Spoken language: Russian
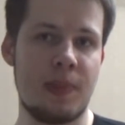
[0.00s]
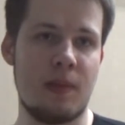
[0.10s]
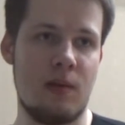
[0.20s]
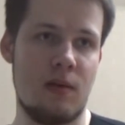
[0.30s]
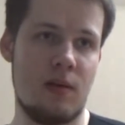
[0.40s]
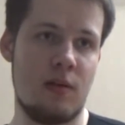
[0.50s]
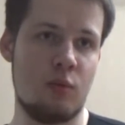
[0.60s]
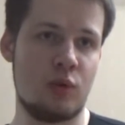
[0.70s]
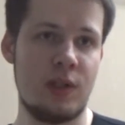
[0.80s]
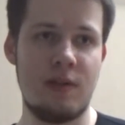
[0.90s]

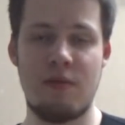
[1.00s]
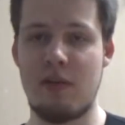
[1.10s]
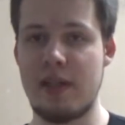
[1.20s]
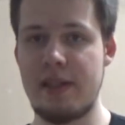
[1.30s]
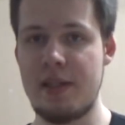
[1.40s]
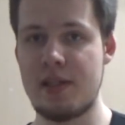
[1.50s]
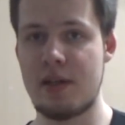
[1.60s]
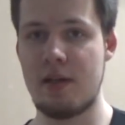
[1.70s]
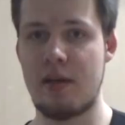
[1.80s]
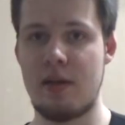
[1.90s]
Уже
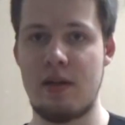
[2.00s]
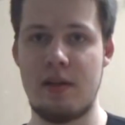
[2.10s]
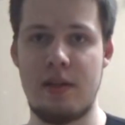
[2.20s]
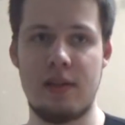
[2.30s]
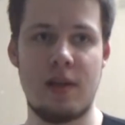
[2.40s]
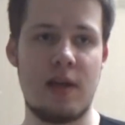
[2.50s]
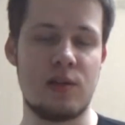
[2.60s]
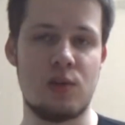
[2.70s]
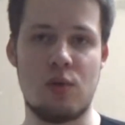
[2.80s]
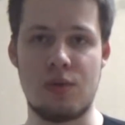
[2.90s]
Атлетика не так
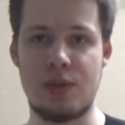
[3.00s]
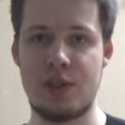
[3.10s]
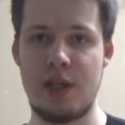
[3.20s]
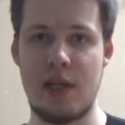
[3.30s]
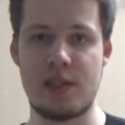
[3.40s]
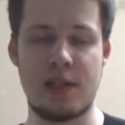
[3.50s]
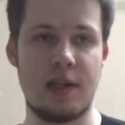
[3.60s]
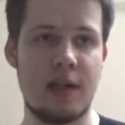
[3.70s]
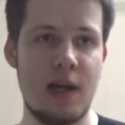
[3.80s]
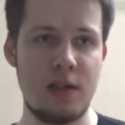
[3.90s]
здорово защищается,
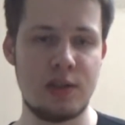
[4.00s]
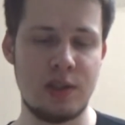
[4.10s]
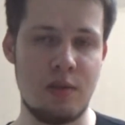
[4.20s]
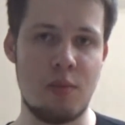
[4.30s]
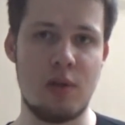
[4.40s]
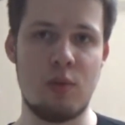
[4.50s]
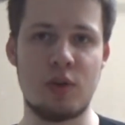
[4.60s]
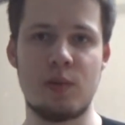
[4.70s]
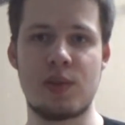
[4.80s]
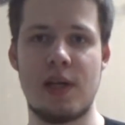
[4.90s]
как раньше, и мы не
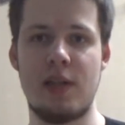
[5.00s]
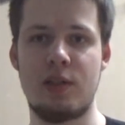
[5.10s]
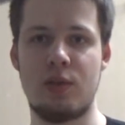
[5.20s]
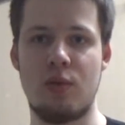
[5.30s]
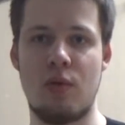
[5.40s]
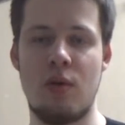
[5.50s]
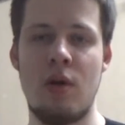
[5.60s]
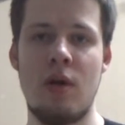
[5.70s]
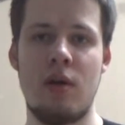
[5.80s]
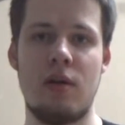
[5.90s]
можем сказать, что
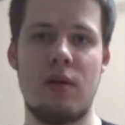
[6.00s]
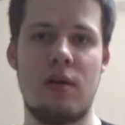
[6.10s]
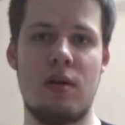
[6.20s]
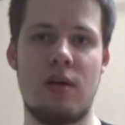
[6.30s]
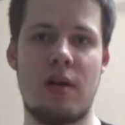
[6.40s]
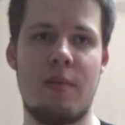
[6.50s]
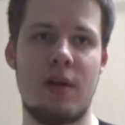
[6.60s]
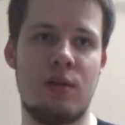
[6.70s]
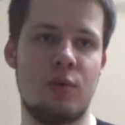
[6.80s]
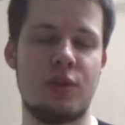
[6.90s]
а,
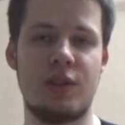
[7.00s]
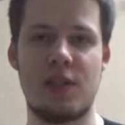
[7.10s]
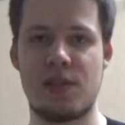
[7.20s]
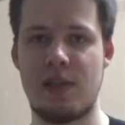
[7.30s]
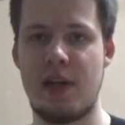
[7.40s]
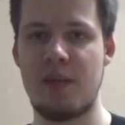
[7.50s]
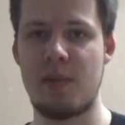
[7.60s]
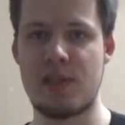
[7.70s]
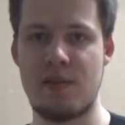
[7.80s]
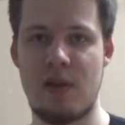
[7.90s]
команда очень часто играет в
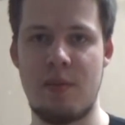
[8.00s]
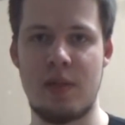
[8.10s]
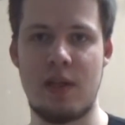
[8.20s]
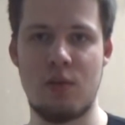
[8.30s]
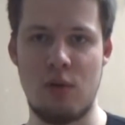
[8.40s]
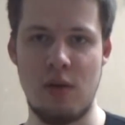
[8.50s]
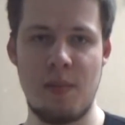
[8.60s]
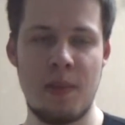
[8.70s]
последнее время на ноль.